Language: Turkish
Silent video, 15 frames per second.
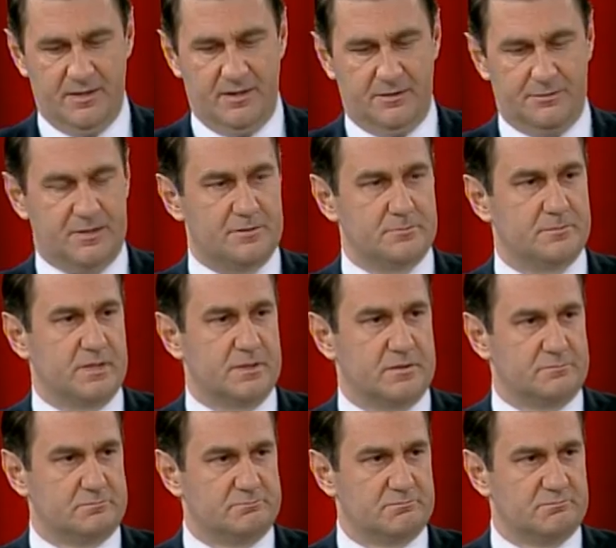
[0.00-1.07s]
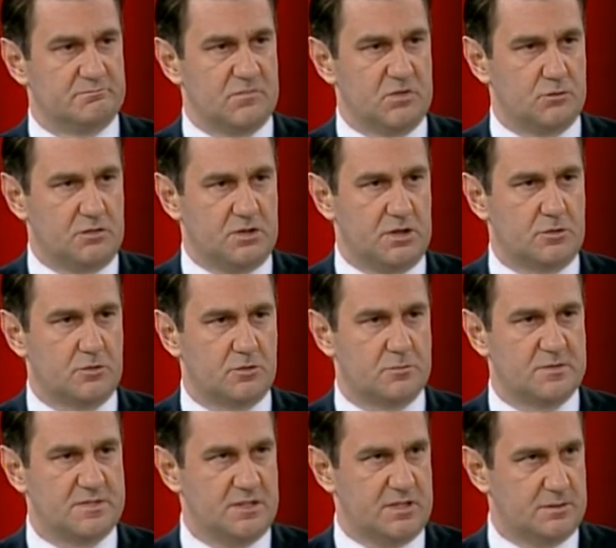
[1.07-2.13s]
Efendim Türkiye
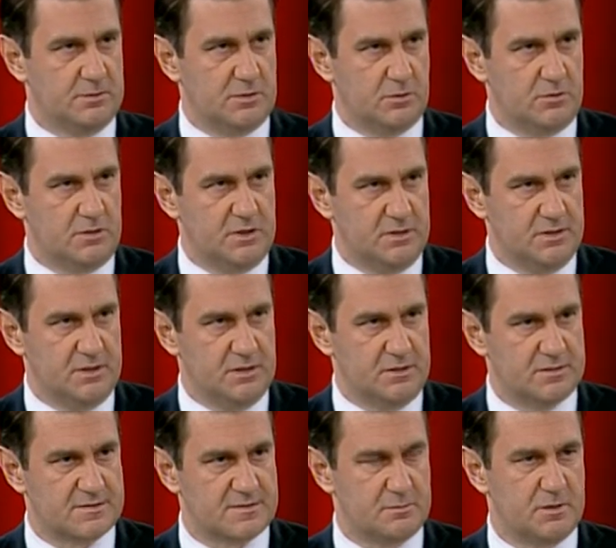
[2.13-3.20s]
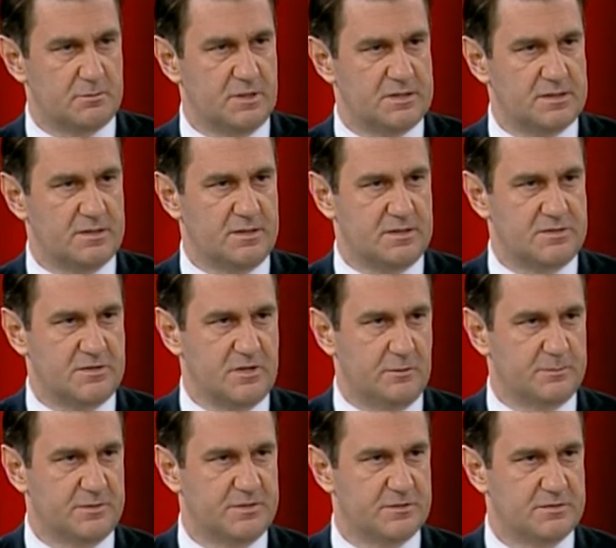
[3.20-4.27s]
ekonomisi 2017'ye hızlı bir başlangıç
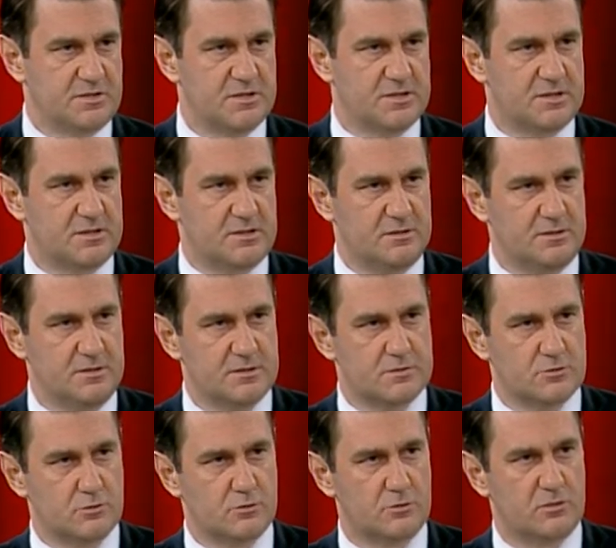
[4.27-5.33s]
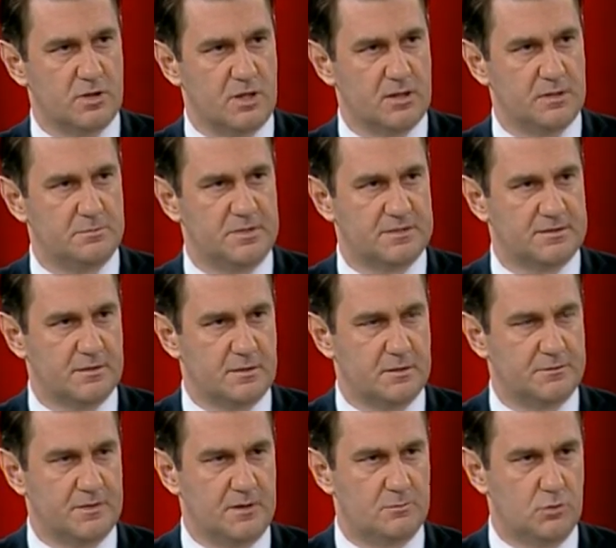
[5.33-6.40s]
yaptı. Çeşitli sorunlarla bir
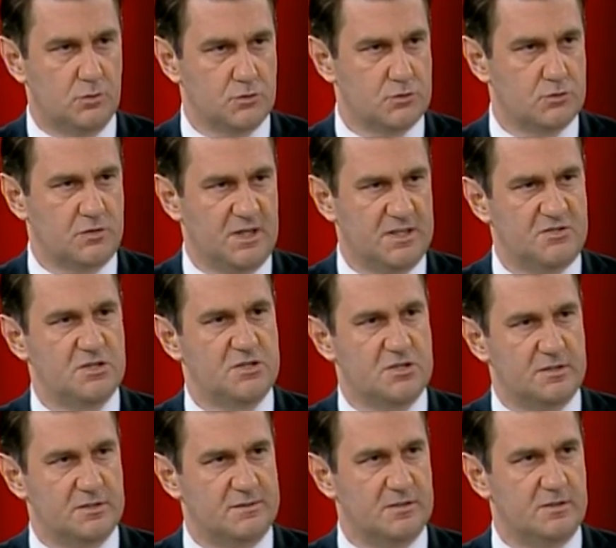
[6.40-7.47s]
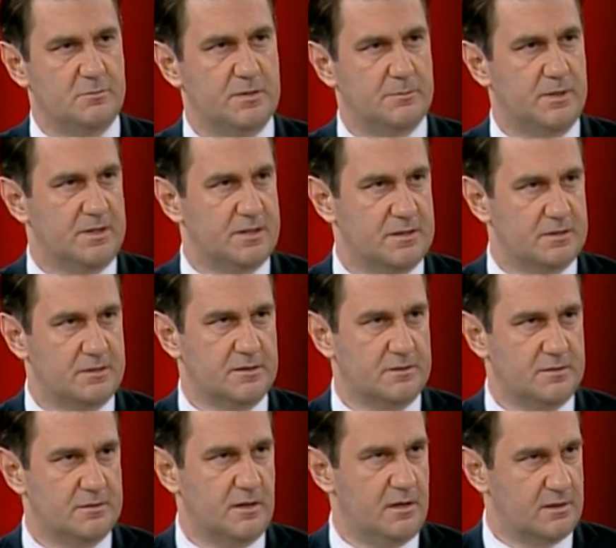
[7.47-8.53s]
taraftan boğuşurken çeşitli tedbir
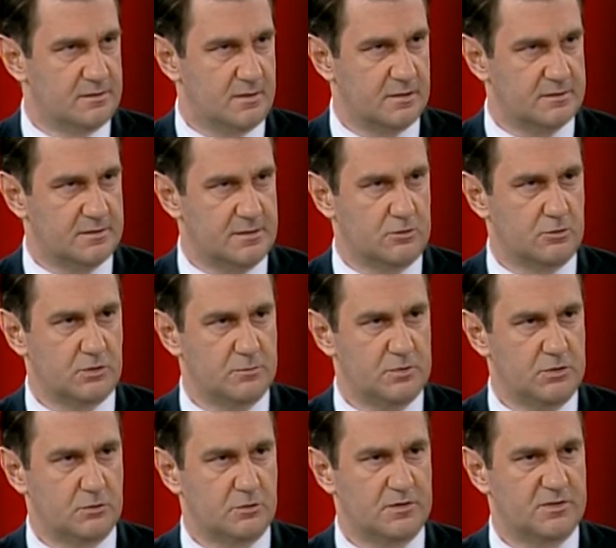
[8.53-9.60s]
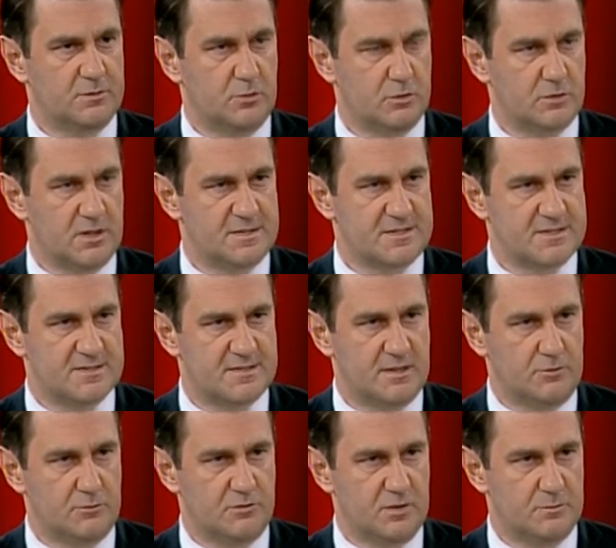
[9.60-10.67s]
paketlerini de ardarda arda ekonomi yönetimi olarak sizler
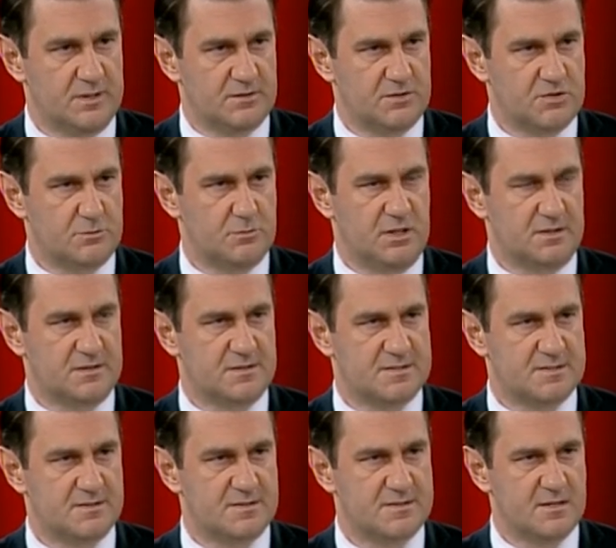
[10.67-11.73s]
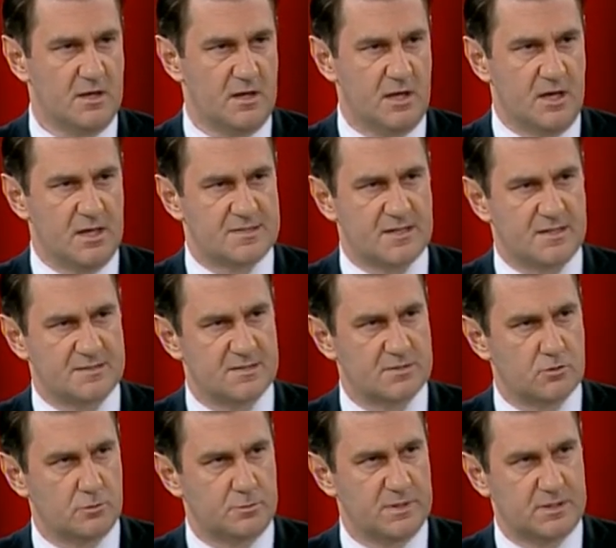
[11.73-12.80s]
gündeme taşımaktasınız. İsterseniz
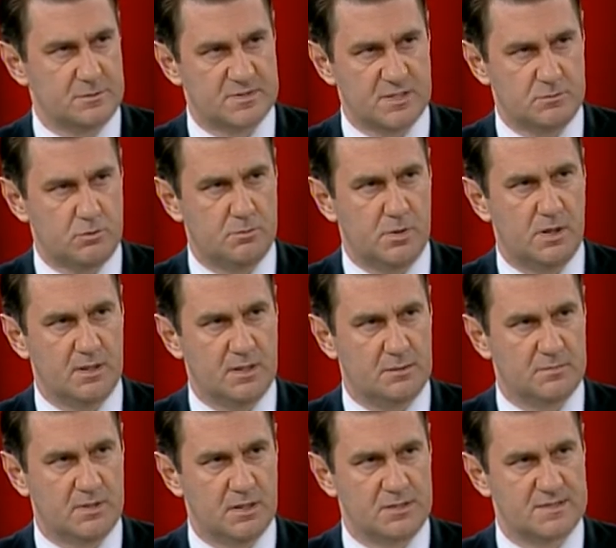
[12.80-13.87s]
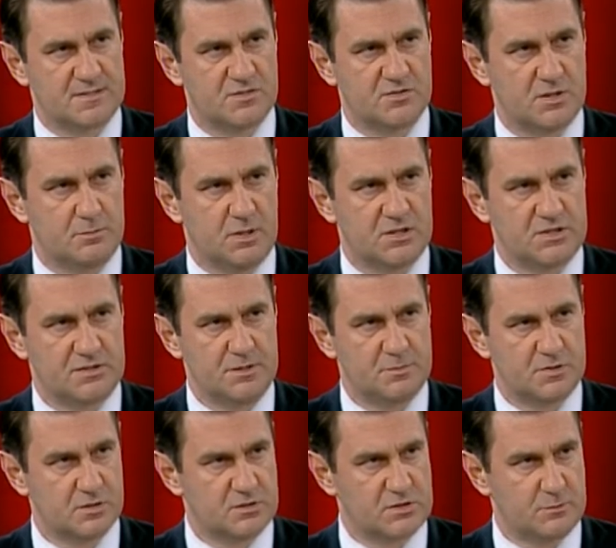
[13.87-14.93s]
sohbetimize bu bağlamdan kısaca başlayıp
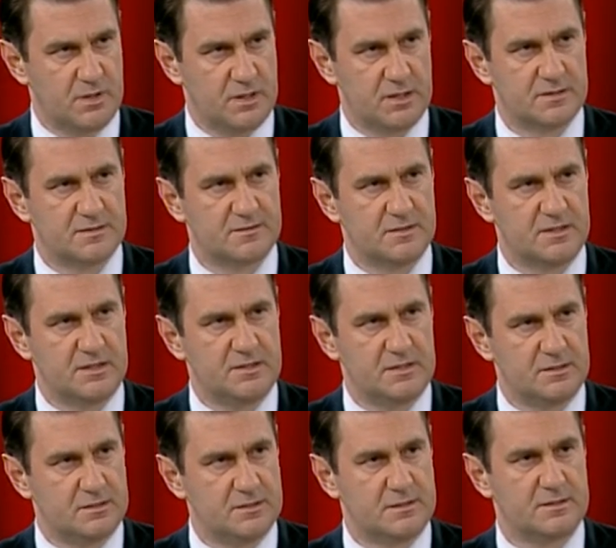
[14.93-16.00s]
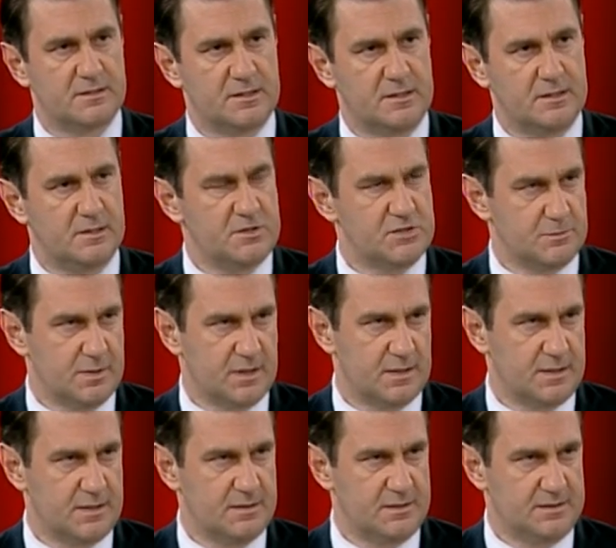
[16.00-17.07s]
çalışma hayatındaki yeniliklere,
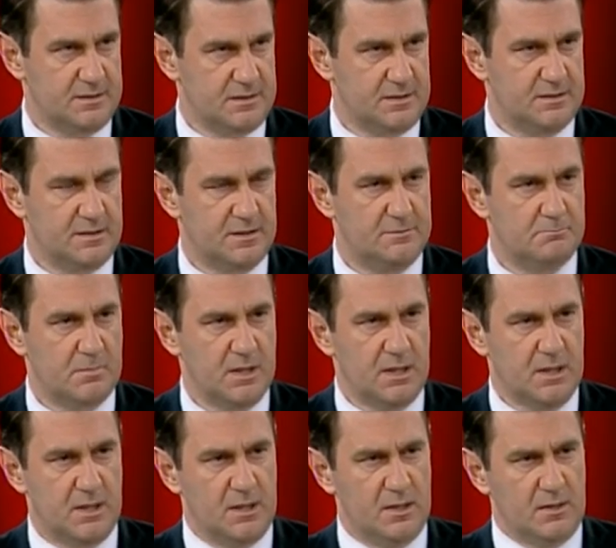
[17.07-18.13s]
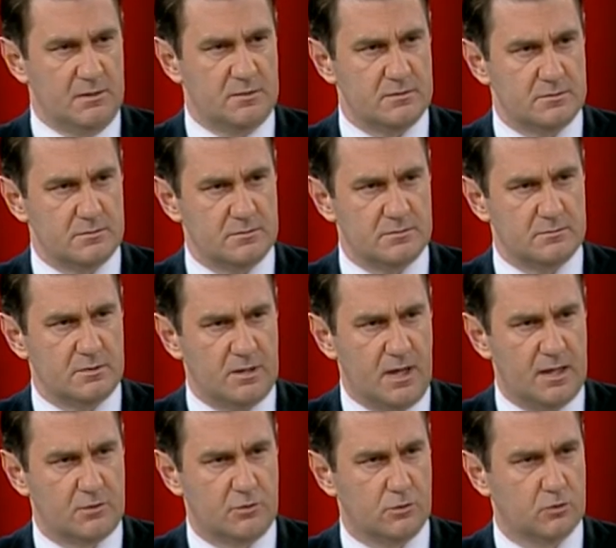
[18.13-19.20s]
gelişmelere değinelim. Ee,
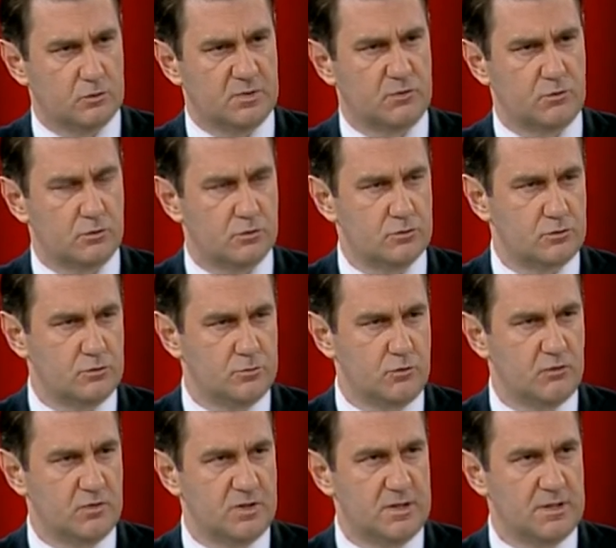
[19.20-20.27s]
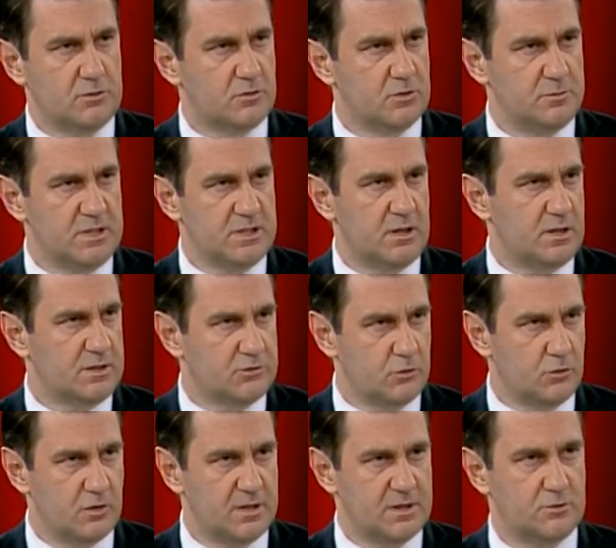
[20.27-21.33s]
her konuma sorduğum üzere ekonomik
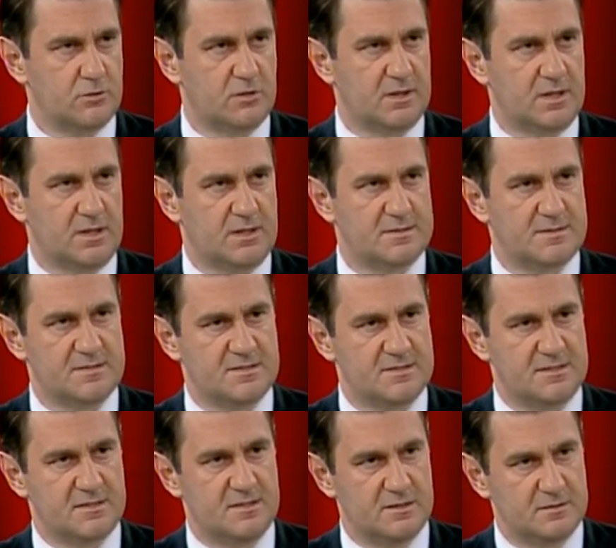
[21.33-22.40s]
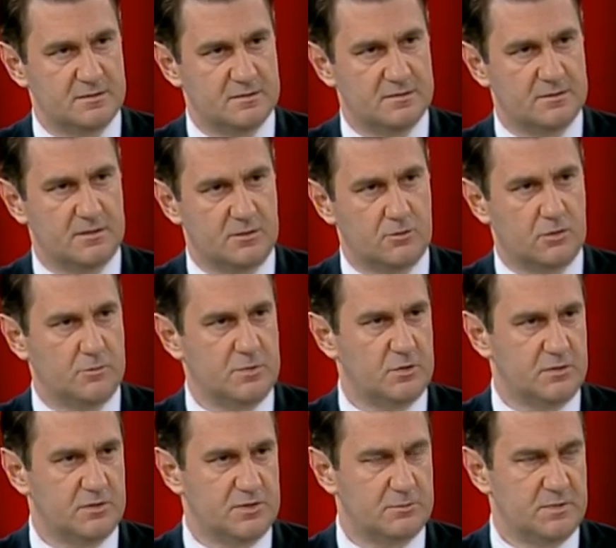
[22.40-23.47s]
aktörler olarak siz ki e, ekonomi
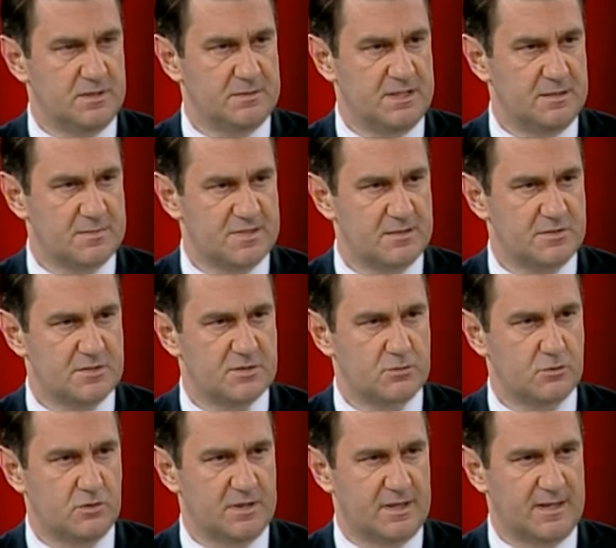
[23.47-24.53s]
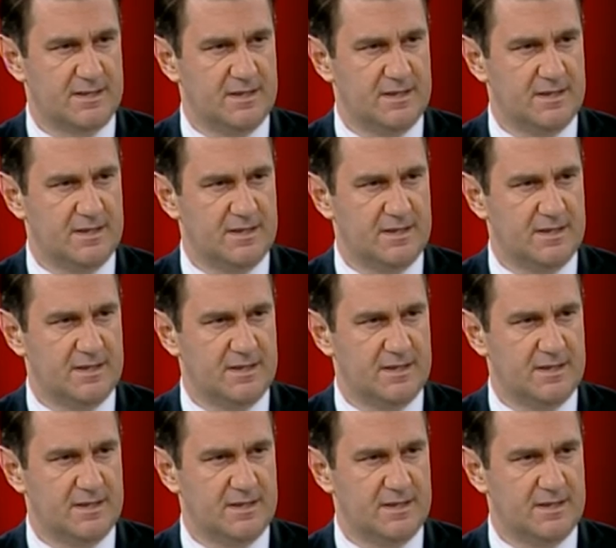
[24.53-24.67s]
yönetiminin temsilcisi olarak